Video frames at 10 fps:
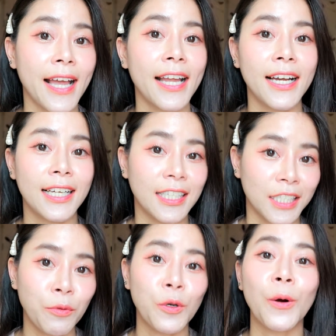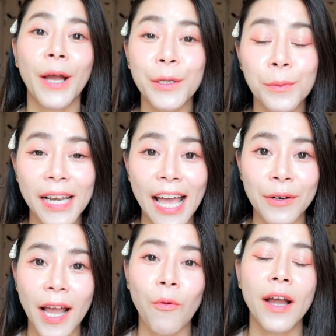นได้นะคะจากที่ปุ่นลงให้ดูไปแล้ว
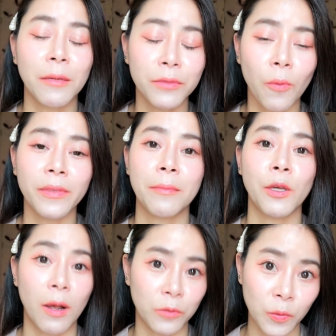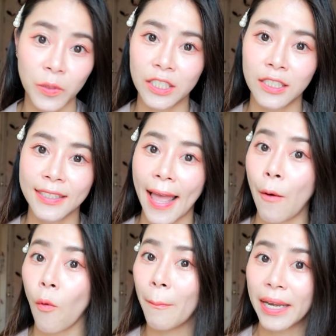นะ ว่าน้ำตกเนี่ยมีความชุ่มชื้นแต่
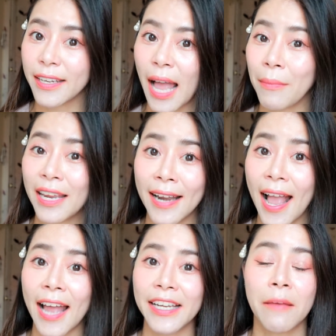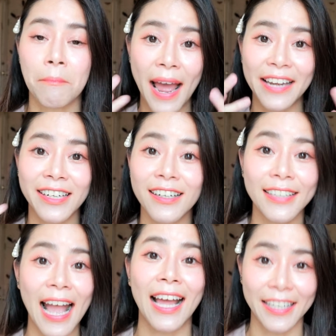ว่าไม่ได้ทำให้หน้าเนี่ยมันเหนอะ
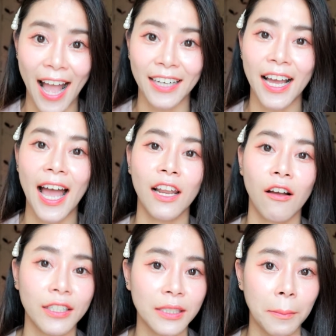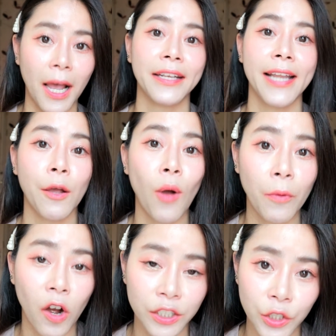หนะหนักนะคะ แล้วก็ที่สำคัญได้ควา
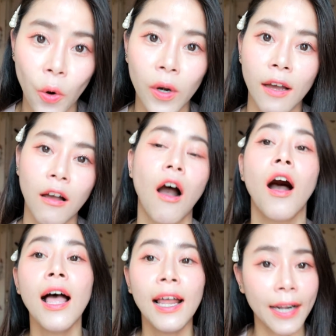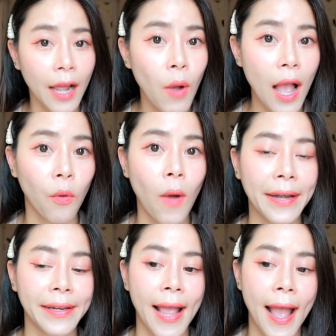มอ่อนโยน แล้วก็ระหว่างวั
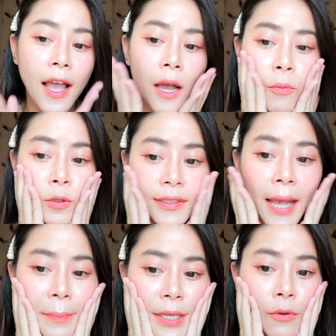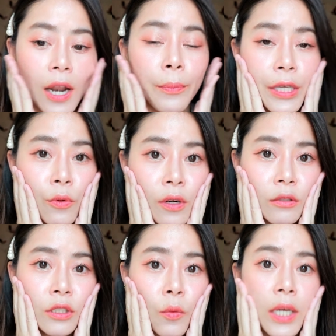นเนี่ยปุ่นจับผิวแล้วผิวก็
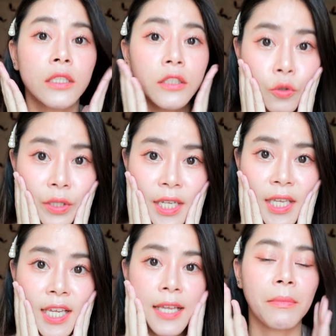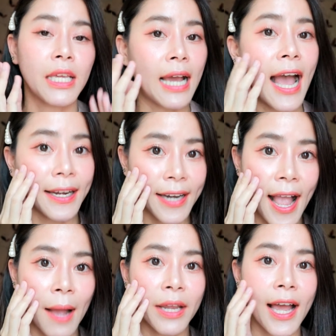รู้สึกว่ายืดหยุ่นดีไม่ขาด
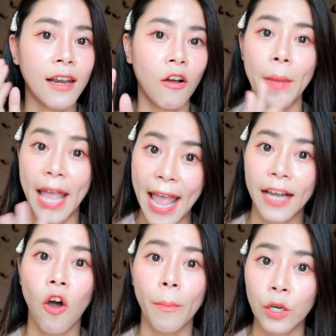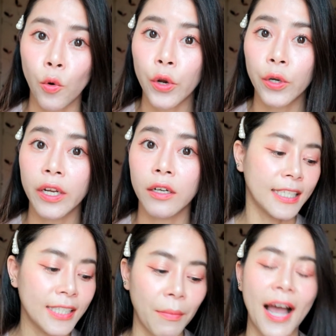น้ำนะคะ แล้วก็ไม่แห้งลอกเป็นขุยด้วยเนาะ
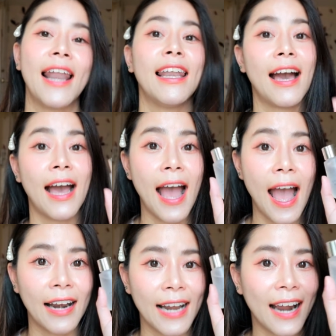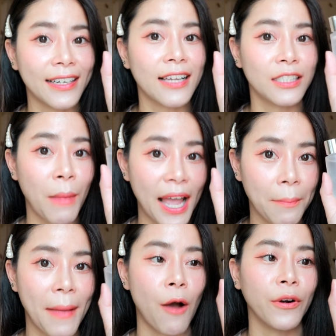ที่สำคัญราคาน่ารักสบายกระเป๋า